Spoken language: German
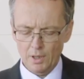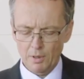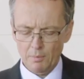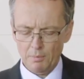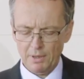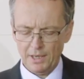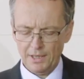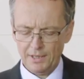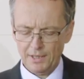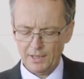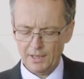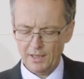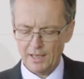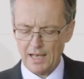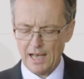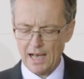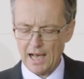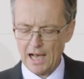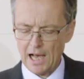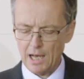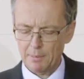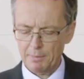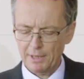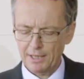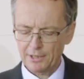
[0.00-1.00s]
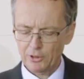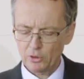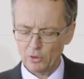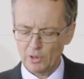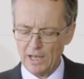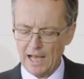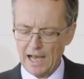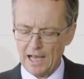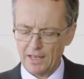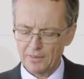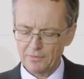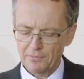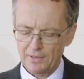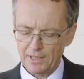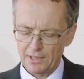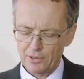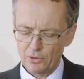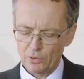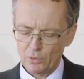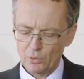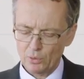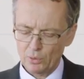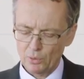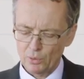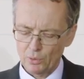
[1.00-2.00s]
Bei der Erarbeitung,
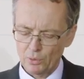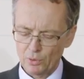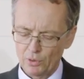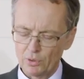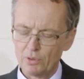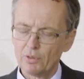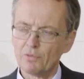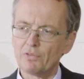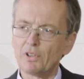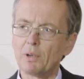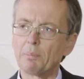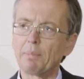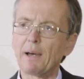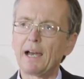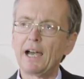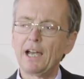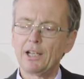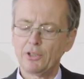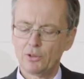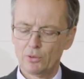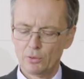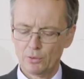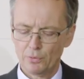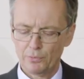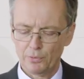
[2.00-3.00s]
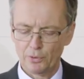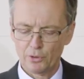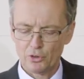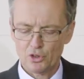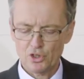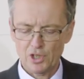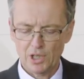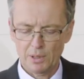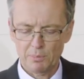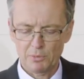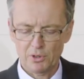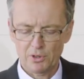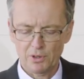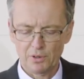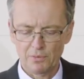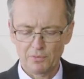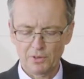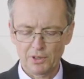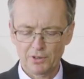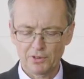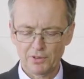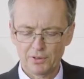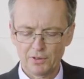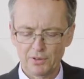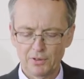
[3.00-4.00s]
Anwendung und Verbreitung von chemischen
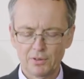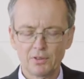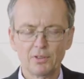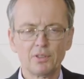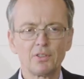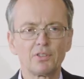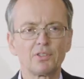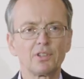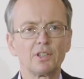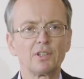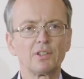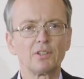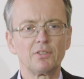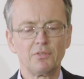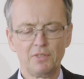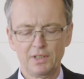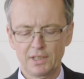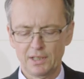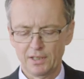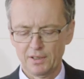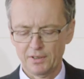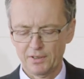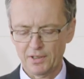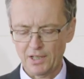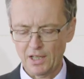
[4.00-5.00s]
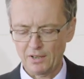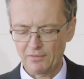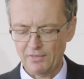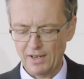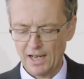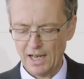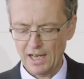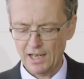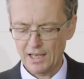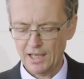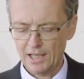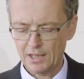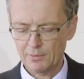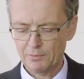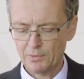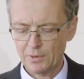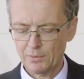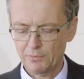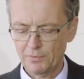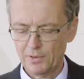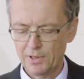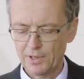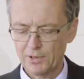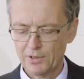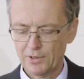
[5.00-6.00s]
Wissen sind wir der Wahrheit
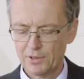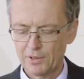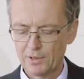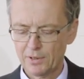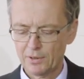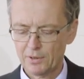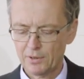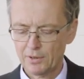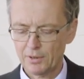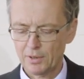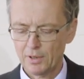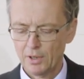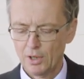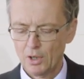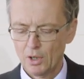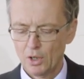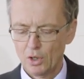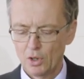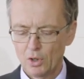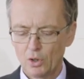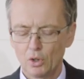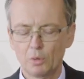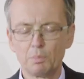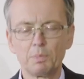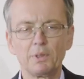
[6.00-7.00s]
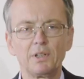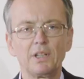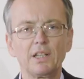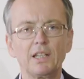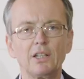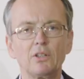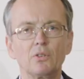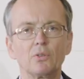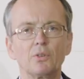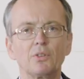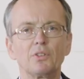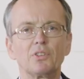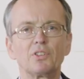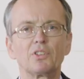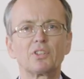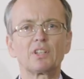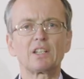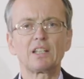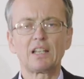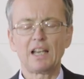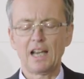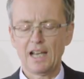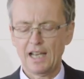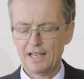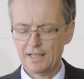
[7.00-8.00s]
verpflichtet und bedienen uns
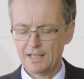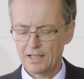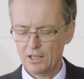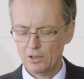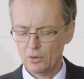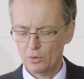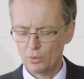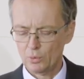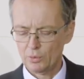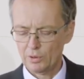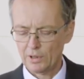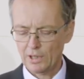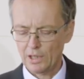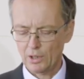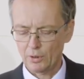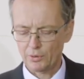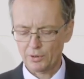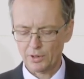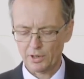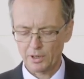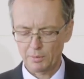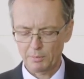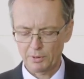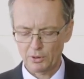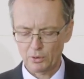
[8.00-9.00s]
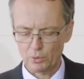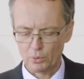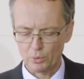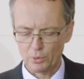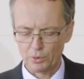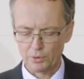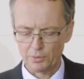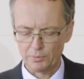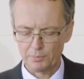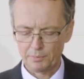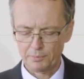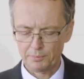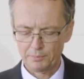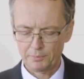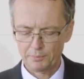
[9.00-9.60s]
keiner unlauterer Methoden.